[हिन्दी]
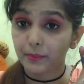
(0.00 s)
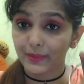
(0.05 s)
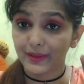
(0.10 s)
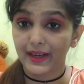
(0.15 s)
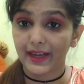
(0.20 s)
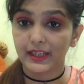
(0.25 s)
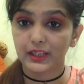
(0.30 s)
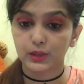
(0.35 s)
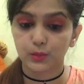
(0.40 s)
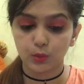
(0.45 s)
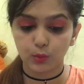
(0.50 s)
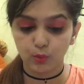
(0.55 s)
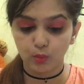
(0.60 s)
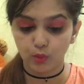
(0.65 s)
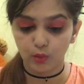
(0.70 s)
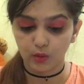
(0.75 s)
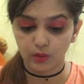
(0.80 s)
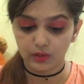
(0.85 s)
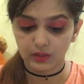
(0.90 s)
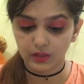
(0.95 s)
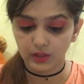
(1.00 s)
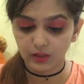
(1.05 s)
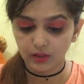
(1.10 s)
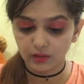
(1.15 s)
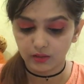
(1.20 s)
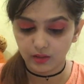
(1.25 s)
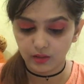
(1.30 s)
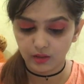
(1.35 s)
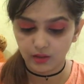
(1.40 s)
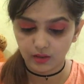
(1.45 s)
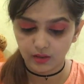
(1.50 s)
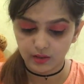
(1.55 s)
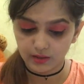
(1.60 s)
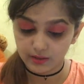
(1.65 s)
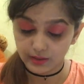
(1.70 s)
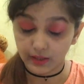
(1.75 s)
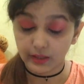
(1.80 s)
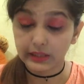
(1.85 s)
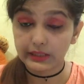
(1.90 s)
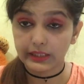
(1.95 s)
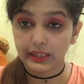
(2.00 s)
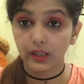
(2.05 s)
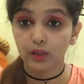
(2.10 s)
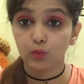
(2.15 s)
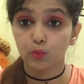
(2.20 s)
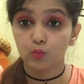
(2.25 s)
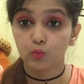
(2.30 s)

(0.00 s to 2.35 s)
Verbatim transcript: प्राइस भी बहुत ही सही है